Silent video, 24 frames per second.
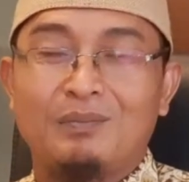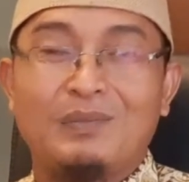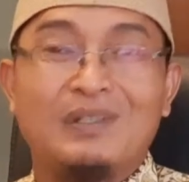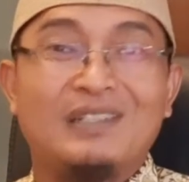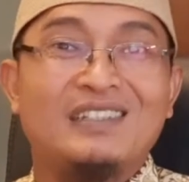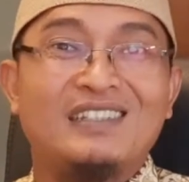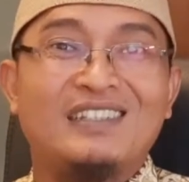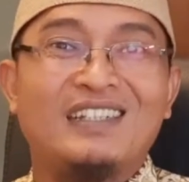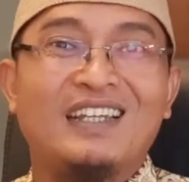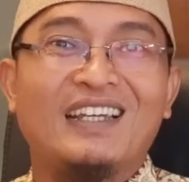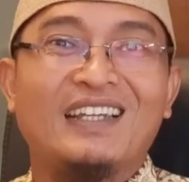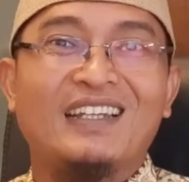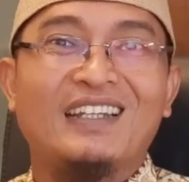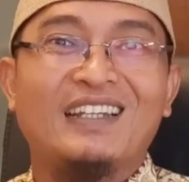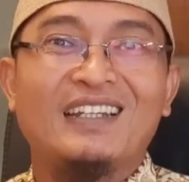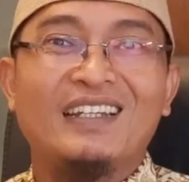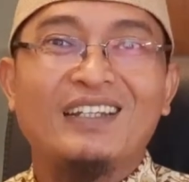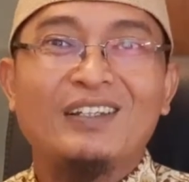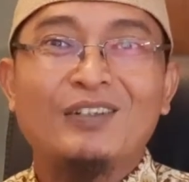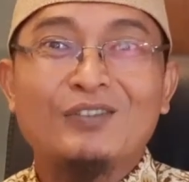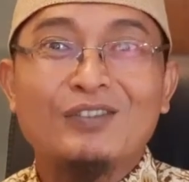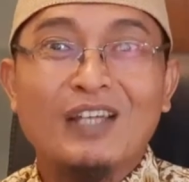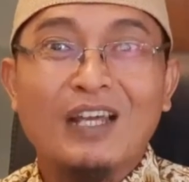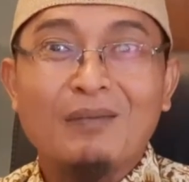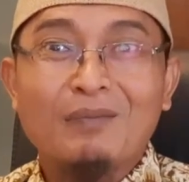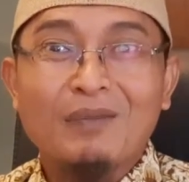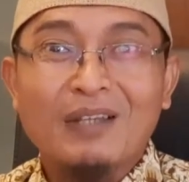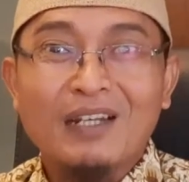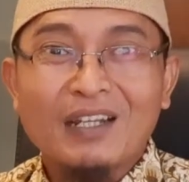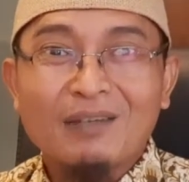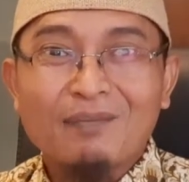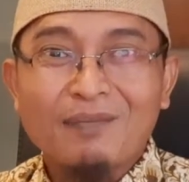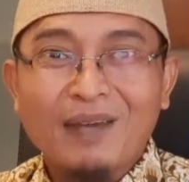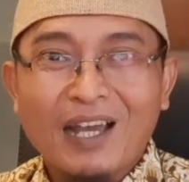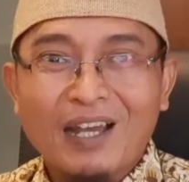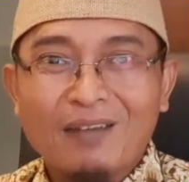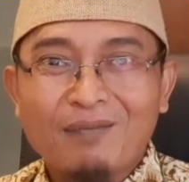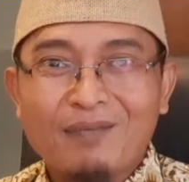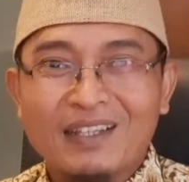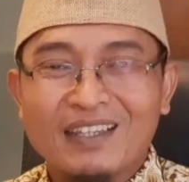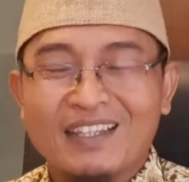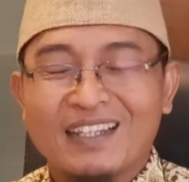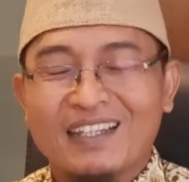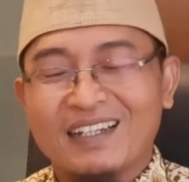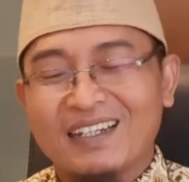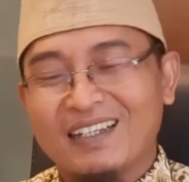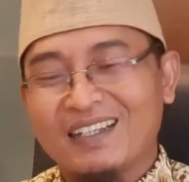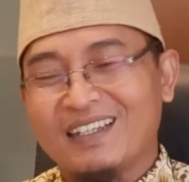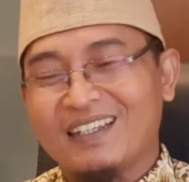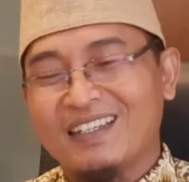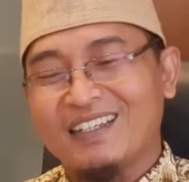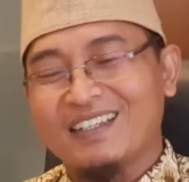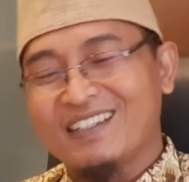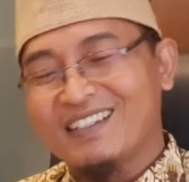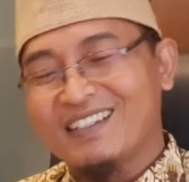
menjahili usaha milik Pak Ahmad ini.